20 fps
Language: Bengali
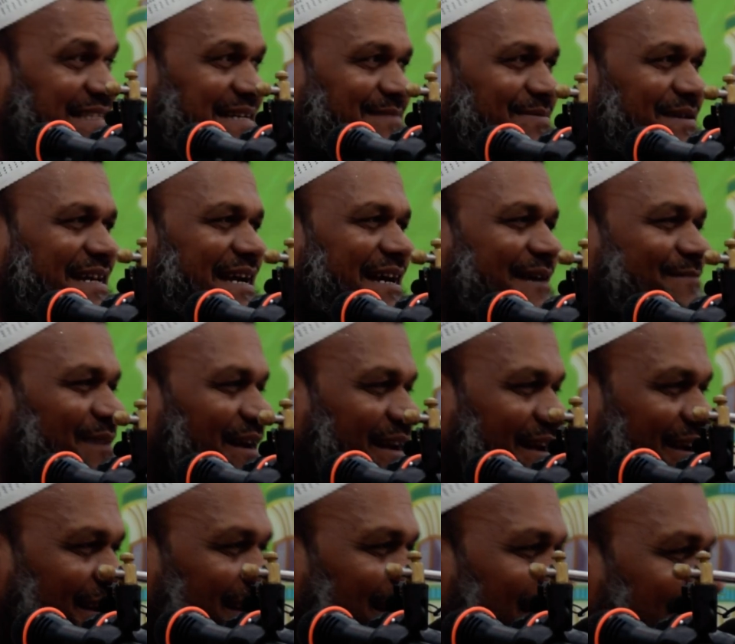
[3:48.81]
যাবেন
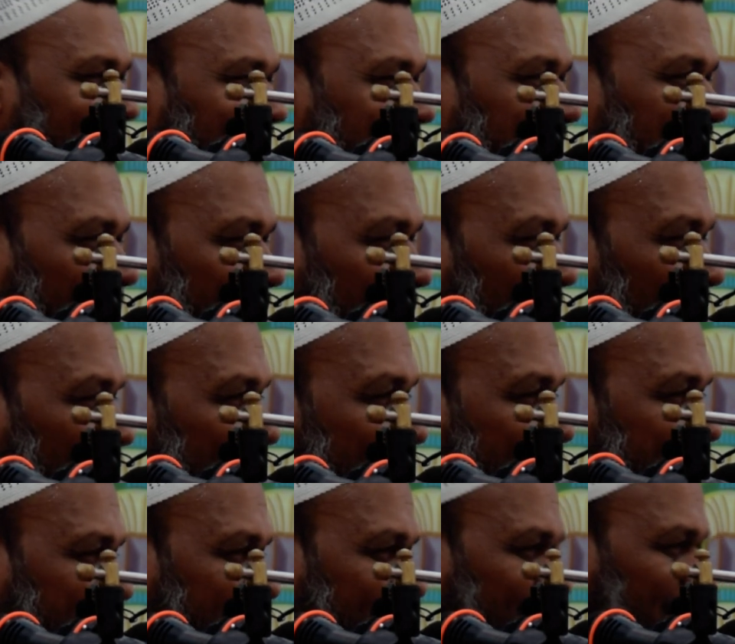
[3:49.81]
একবারে
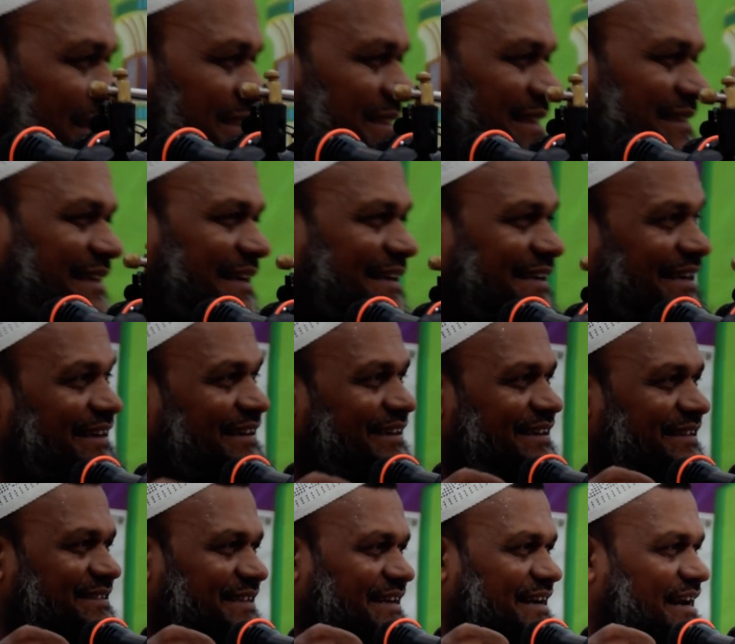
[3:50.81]
ভাষাতে
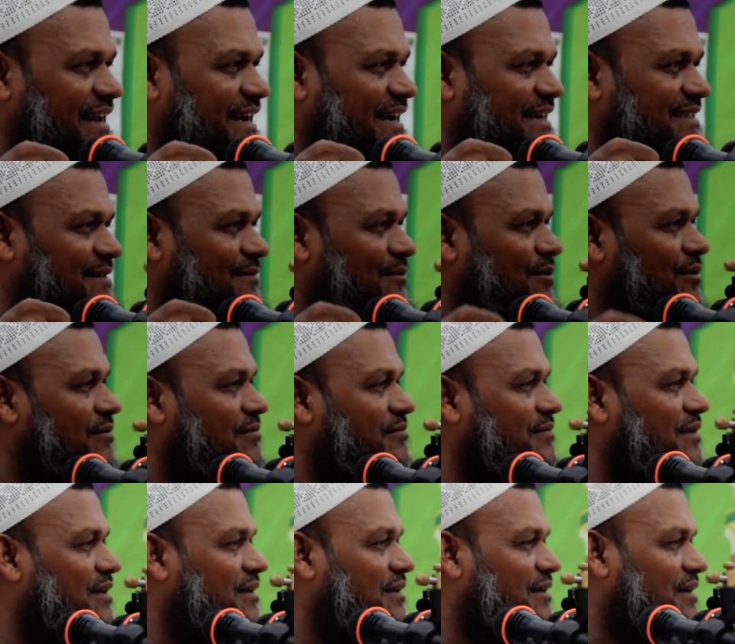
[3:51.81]
লেংটি সেটা লেগে যাব।
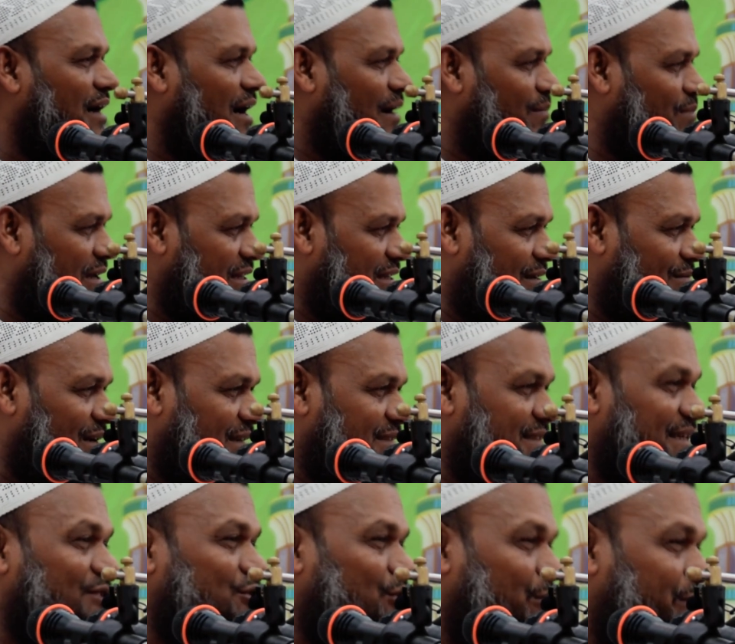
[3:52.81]
আপনাদের
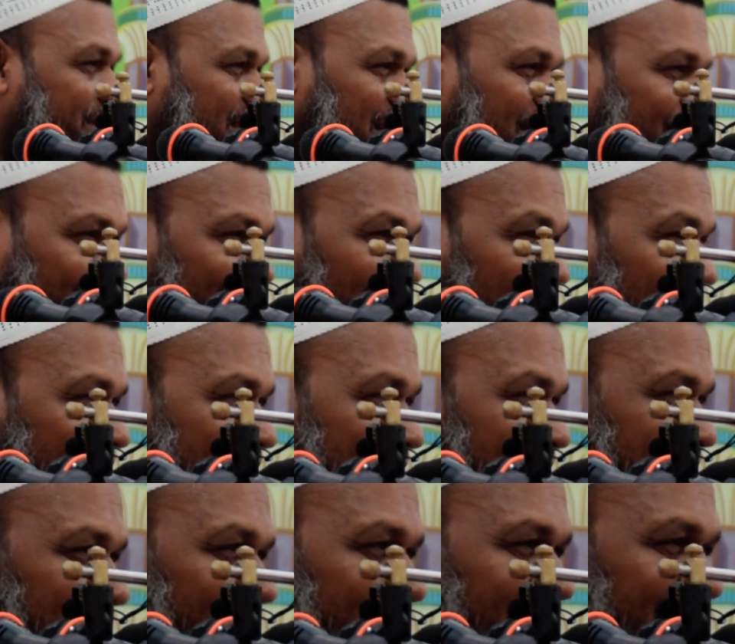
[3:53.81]
ভাষায় জমিতে নামে মাল
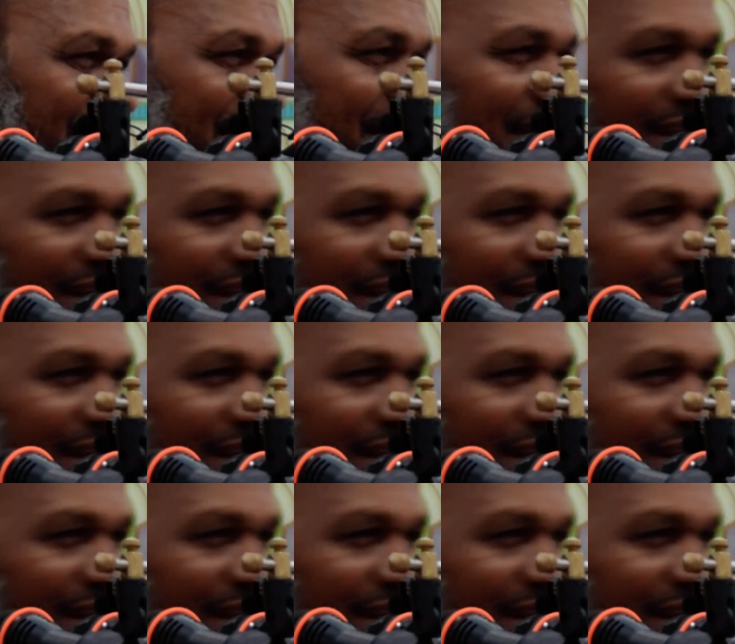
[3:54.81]
কাঁচা মেরে